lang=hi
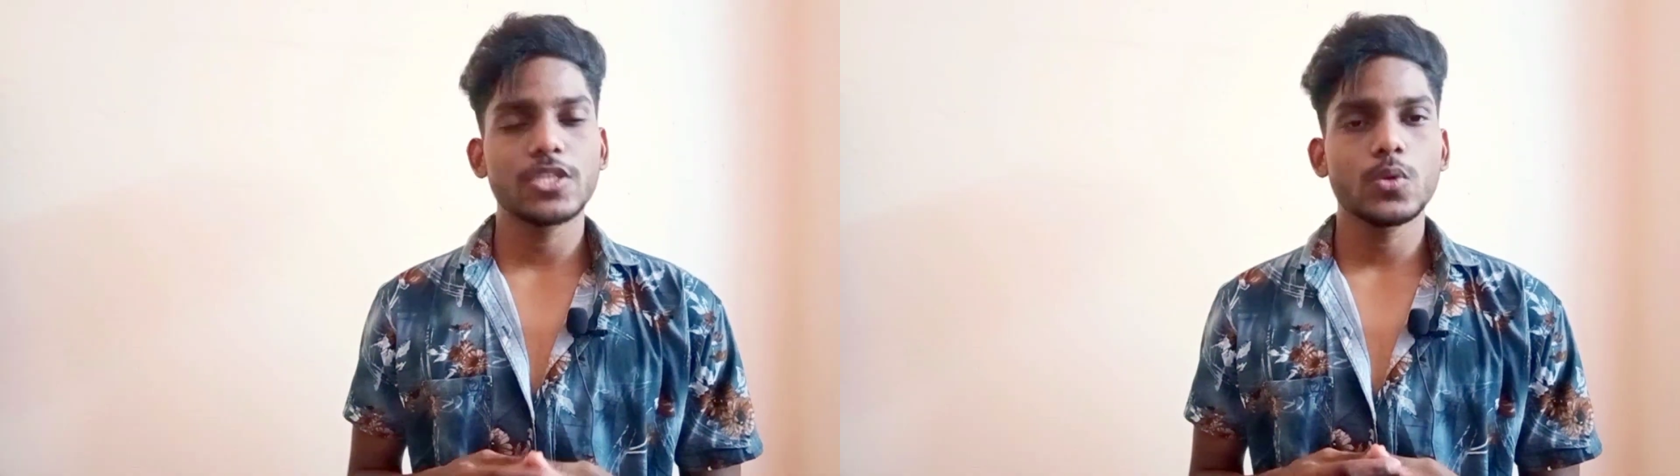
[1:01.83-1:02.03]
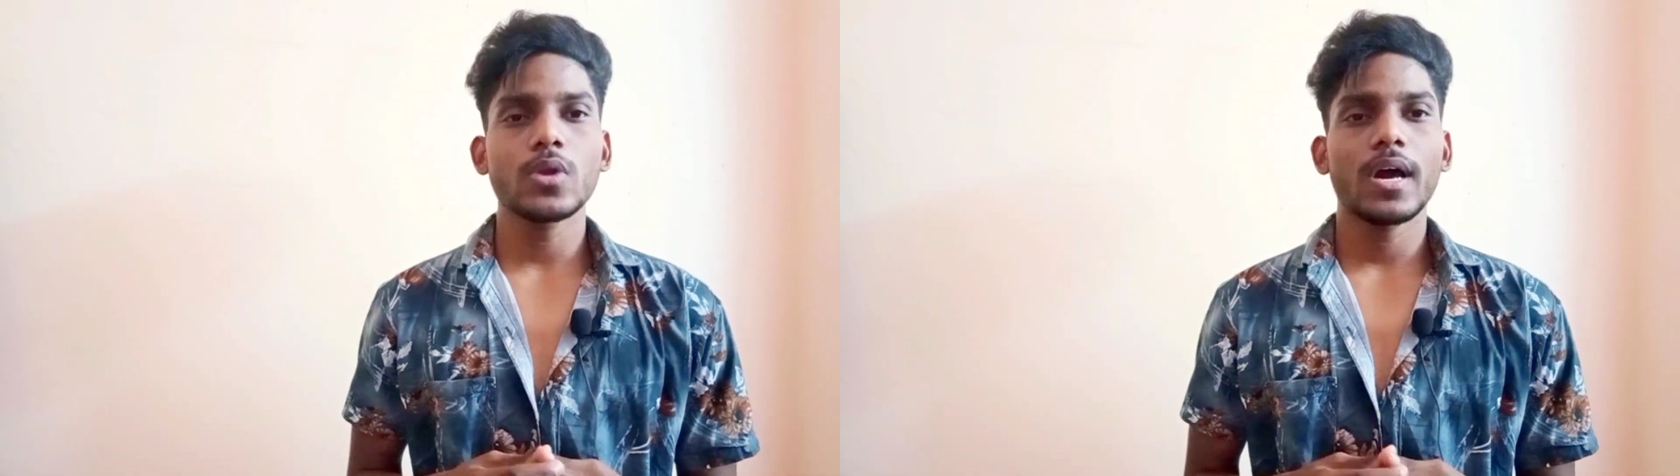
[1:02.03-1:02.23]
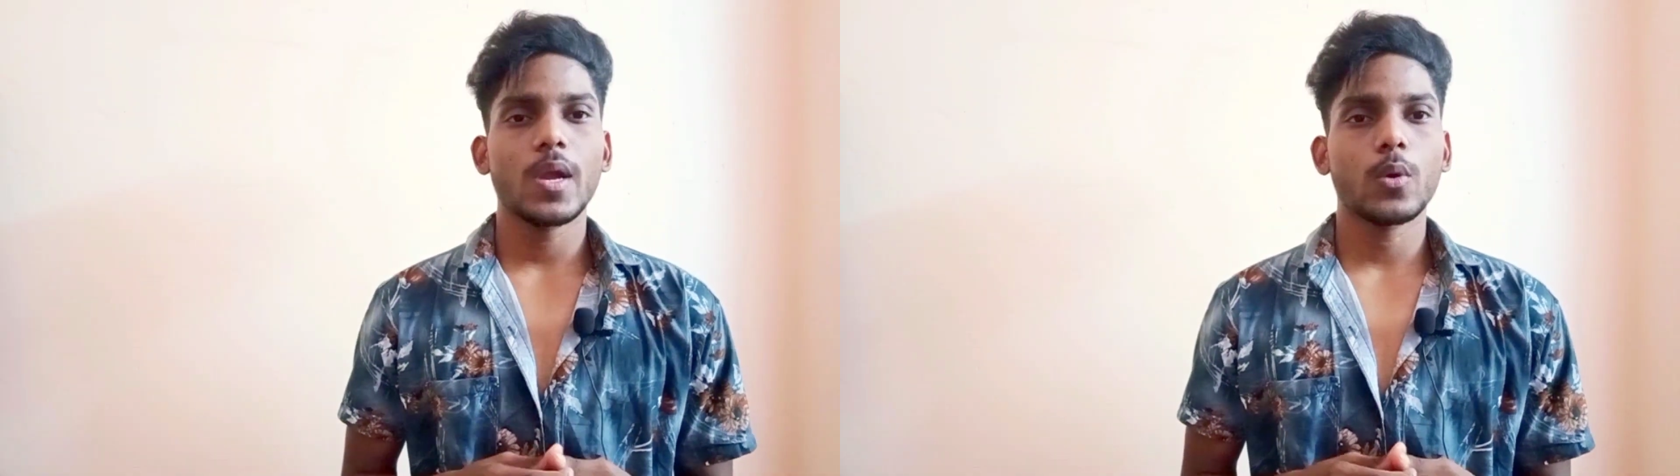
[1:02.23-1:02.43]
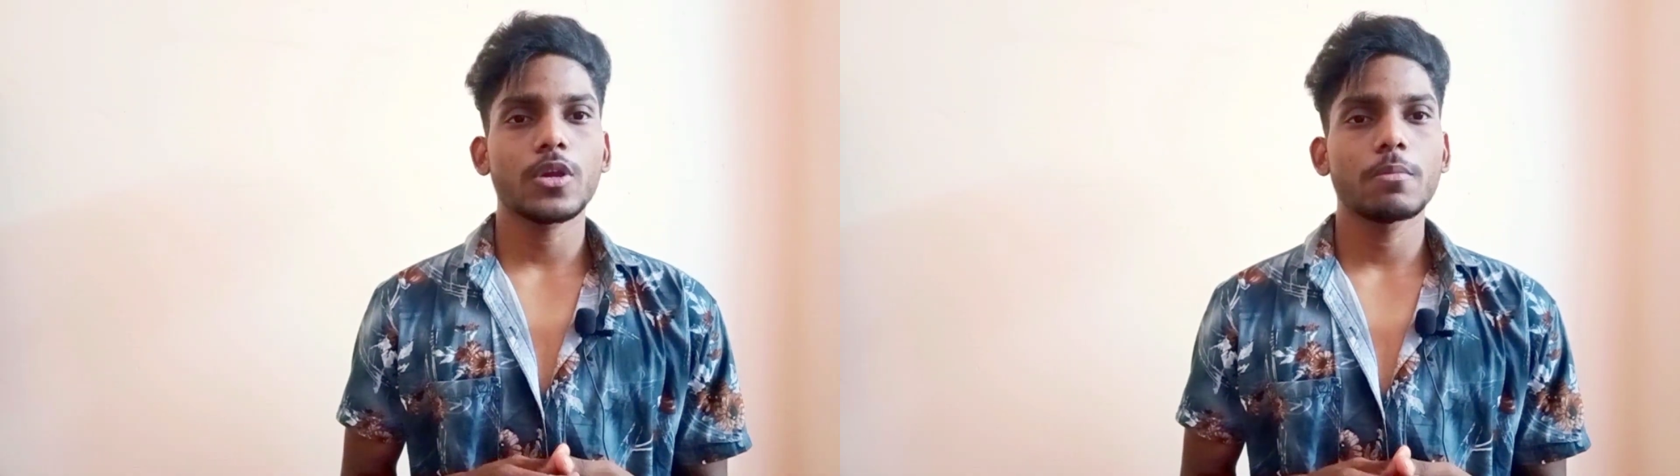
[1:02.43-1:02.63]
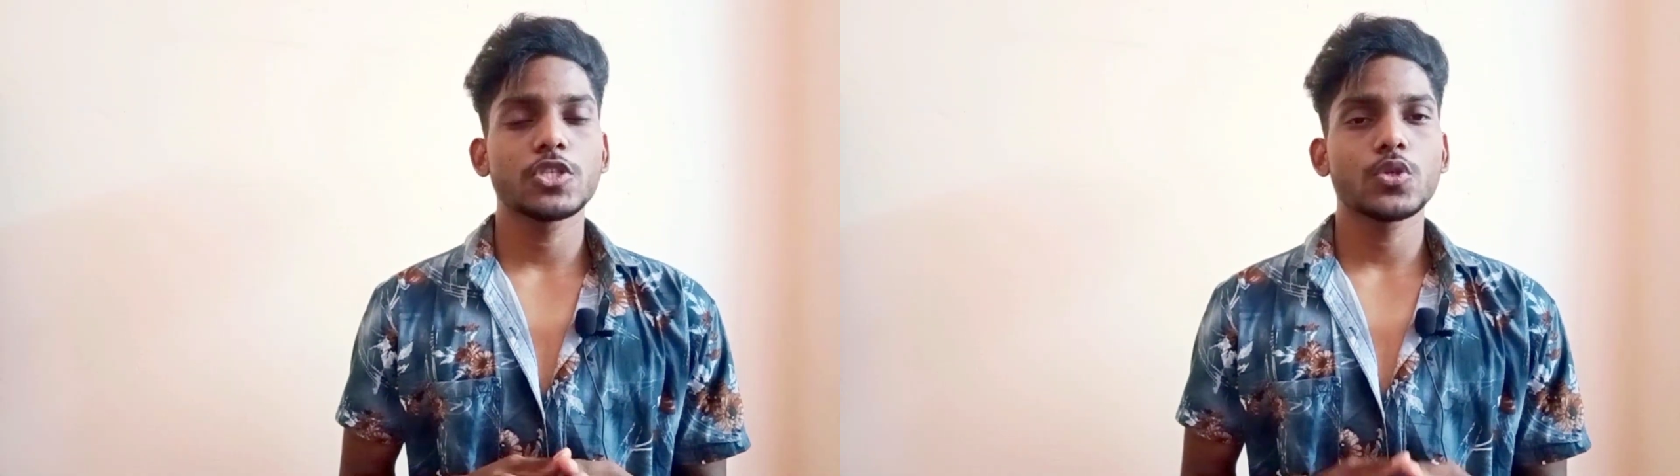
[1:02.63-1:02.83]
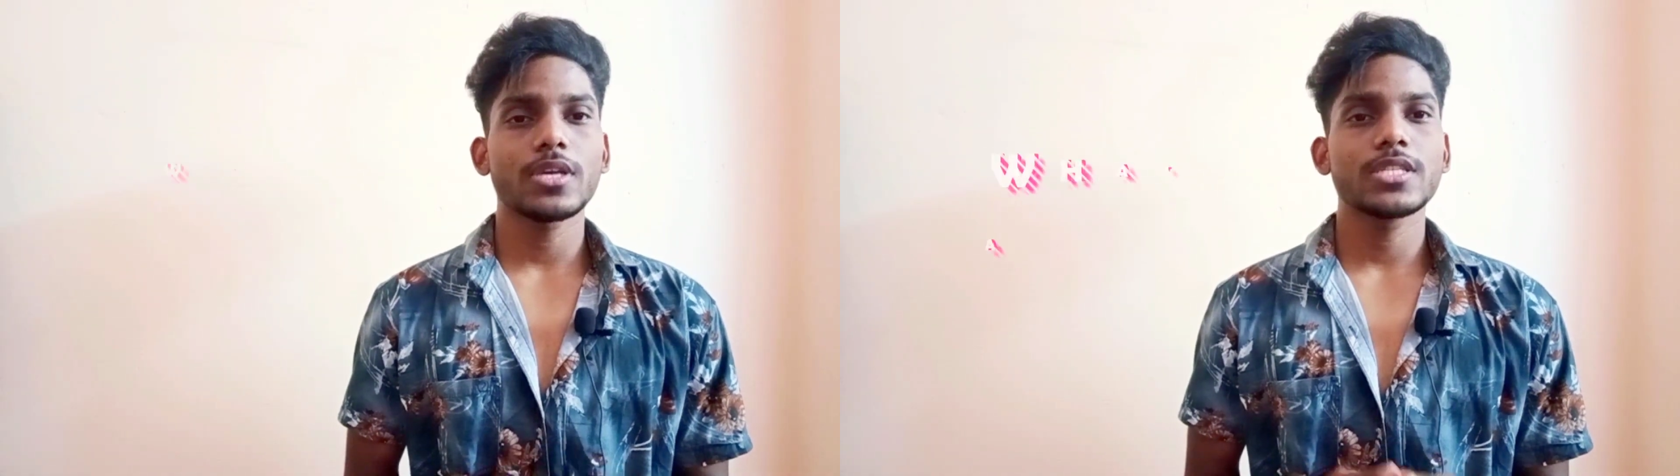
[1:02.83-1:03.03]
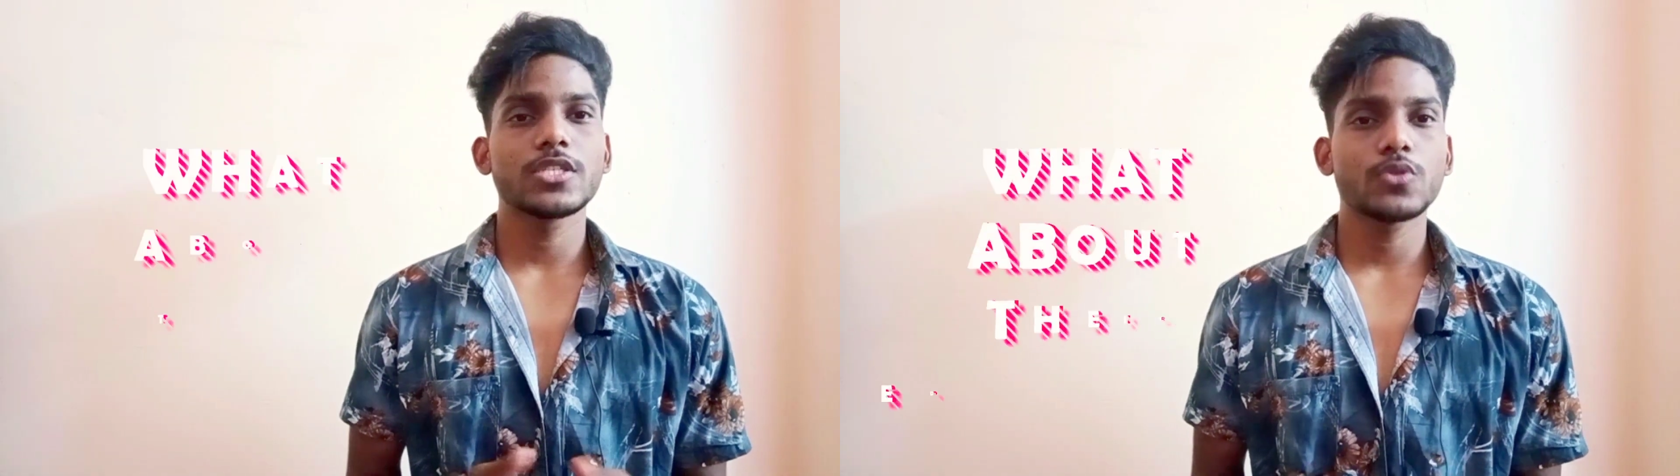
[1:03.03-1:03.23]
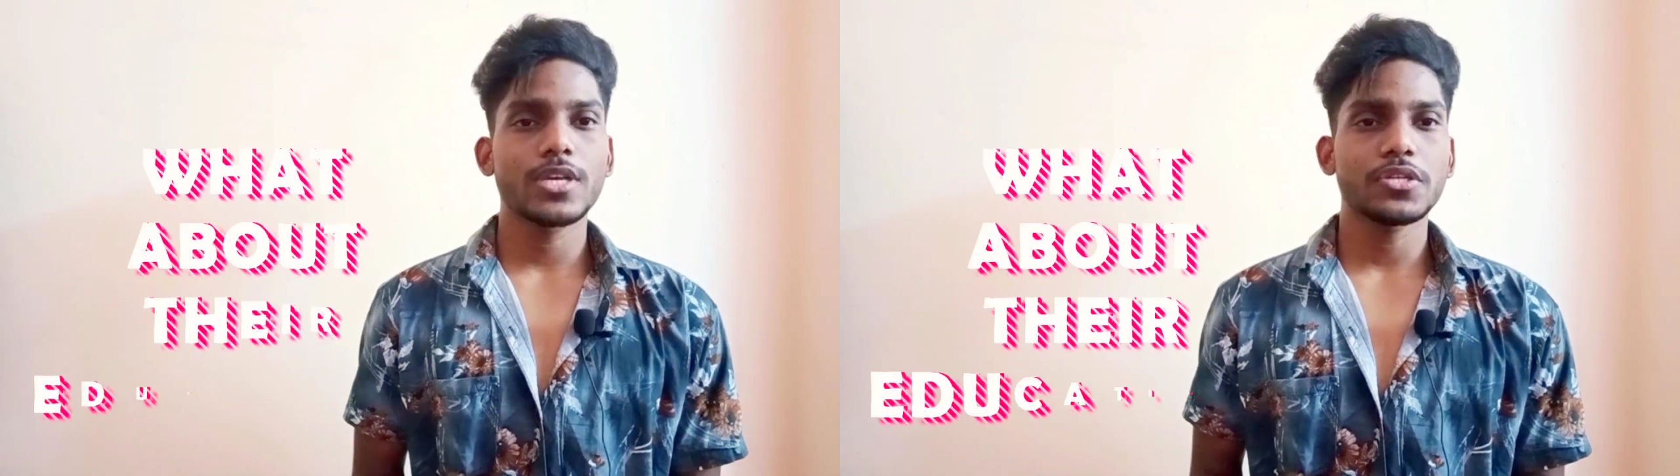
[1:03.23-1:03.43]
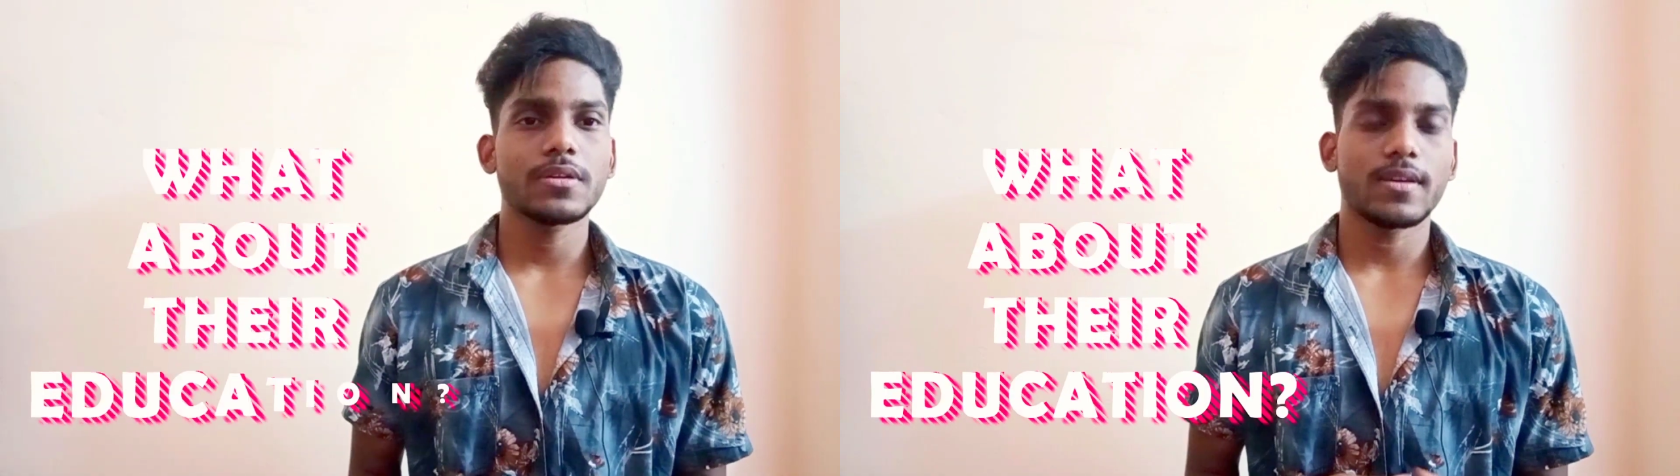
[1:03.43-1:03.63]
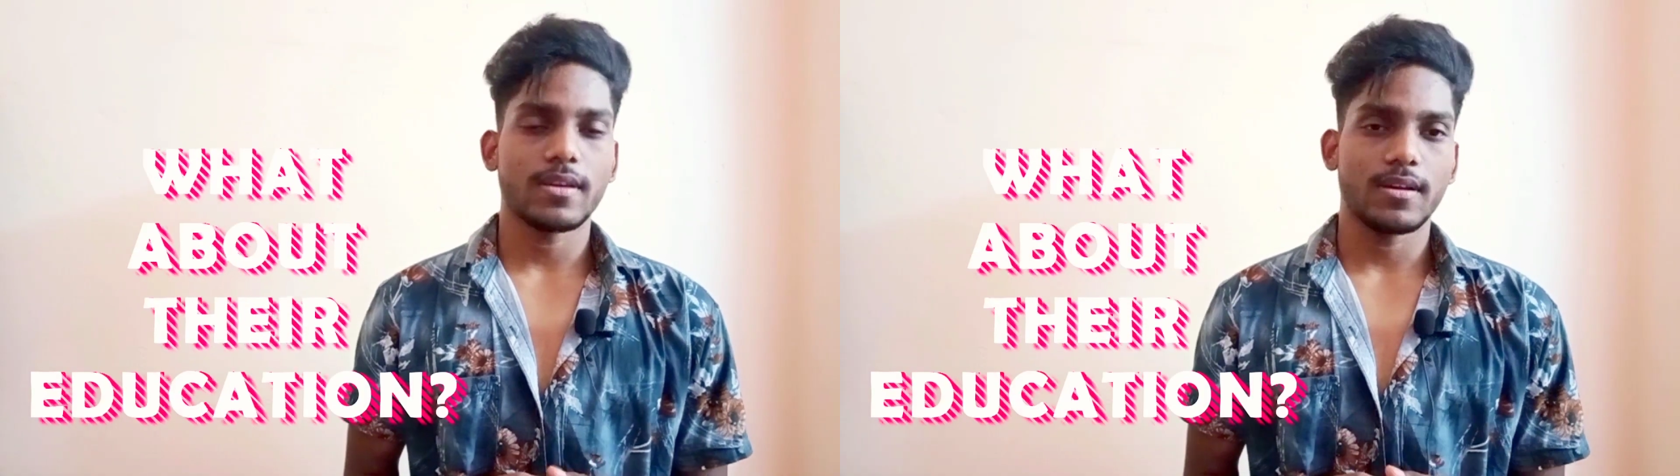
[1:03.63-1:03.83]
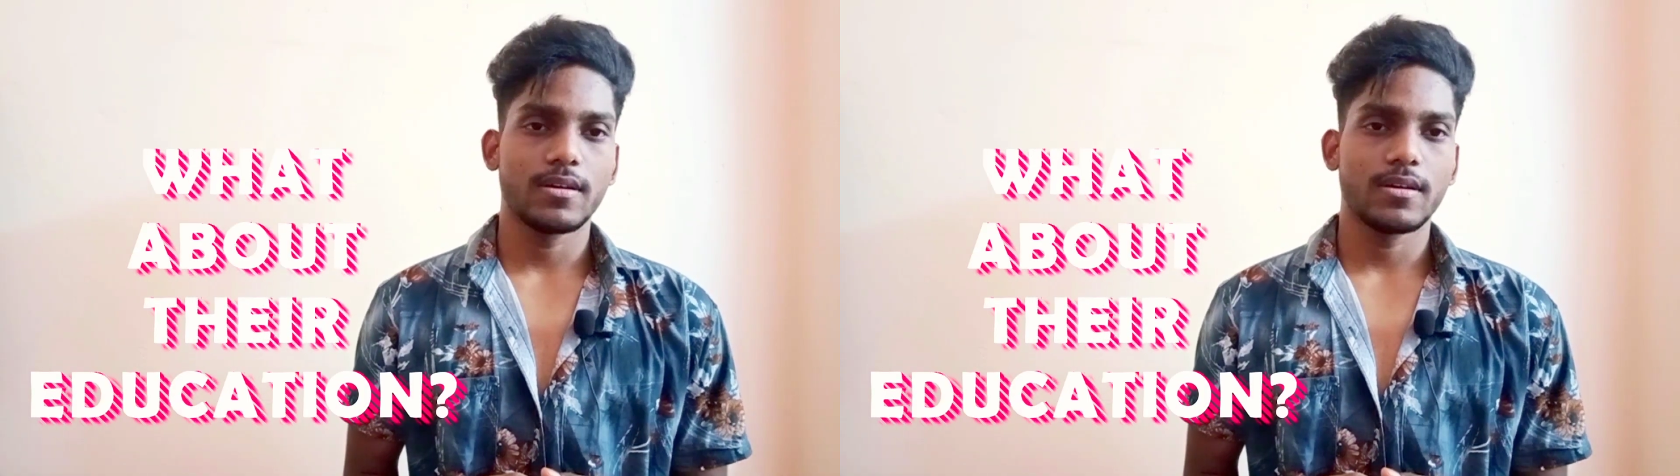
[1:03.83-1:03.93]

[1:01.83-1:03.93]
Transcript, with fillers: जरूर आ रहा होगा कि बच्चों की एजुकेशन का क्या